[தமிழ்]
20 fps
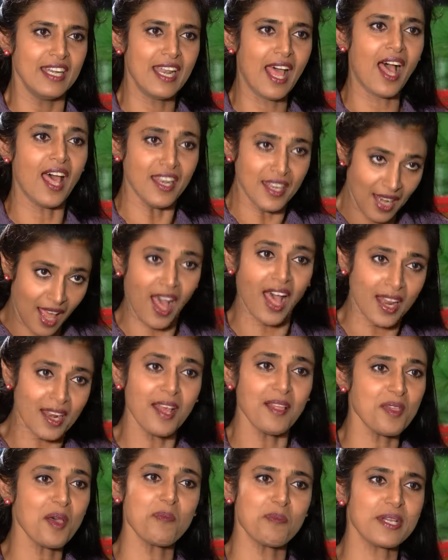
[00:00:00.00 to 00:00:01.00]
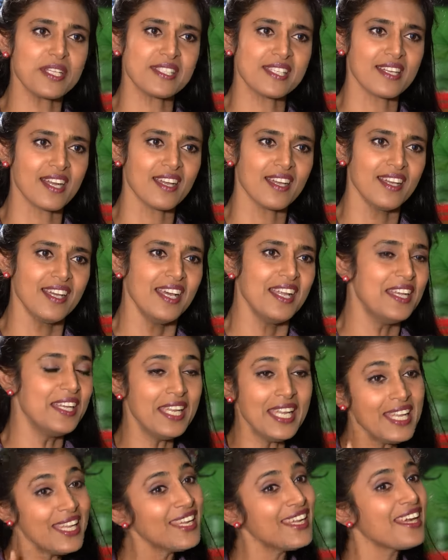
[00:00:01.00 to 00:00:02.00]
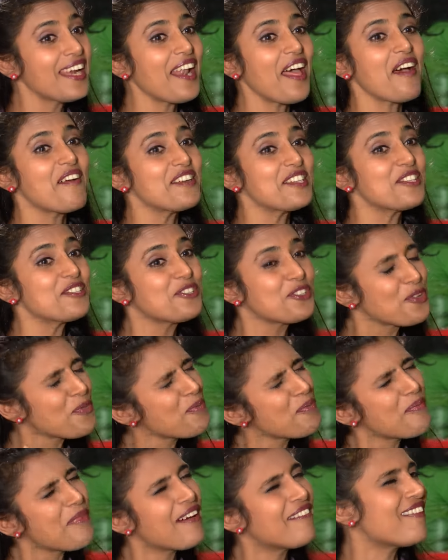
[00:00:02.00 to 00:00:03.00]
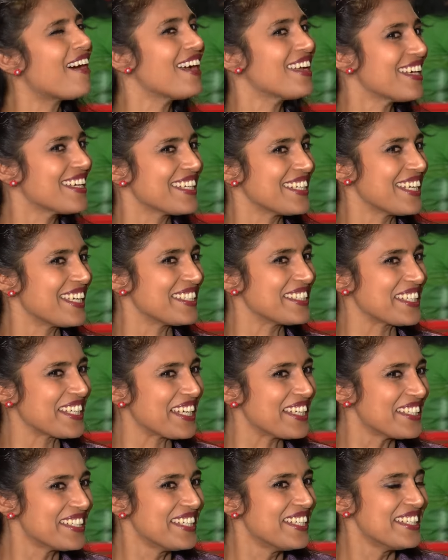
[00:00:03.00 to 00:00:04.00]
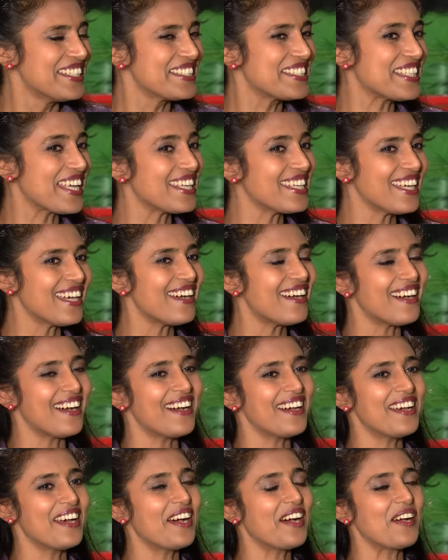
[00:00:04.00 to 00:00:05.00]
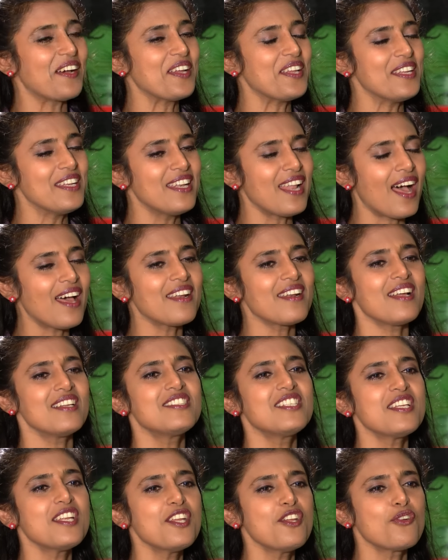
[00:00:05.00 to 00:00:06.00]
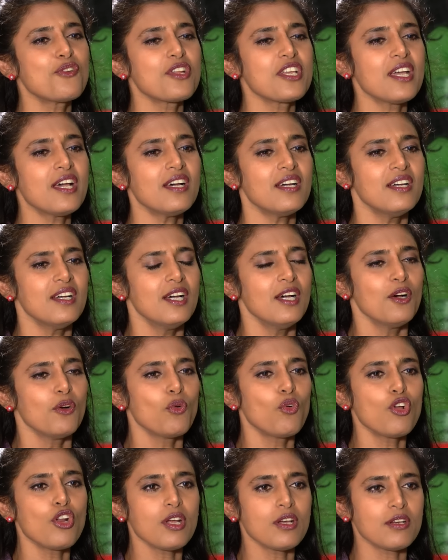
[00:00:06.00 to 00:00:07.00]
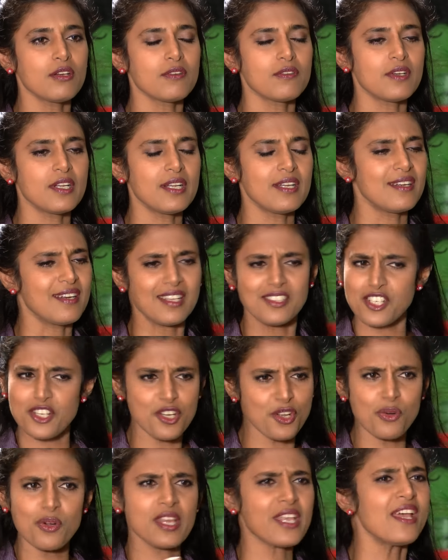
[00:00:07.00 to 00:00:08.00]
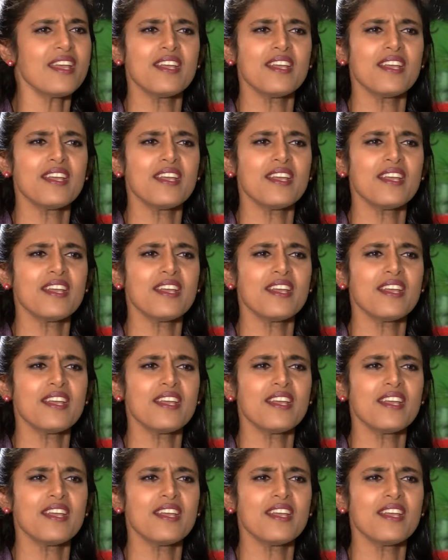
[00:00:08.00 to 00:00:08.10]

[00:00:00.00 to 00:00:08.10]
நான் நானா தான் பேசுறேன் நீங்களா வந்து சும்மா வாய கிண்டாதீங்க சரியா நான் ரஜினியுடைய ஒரு ரஜினியுடைய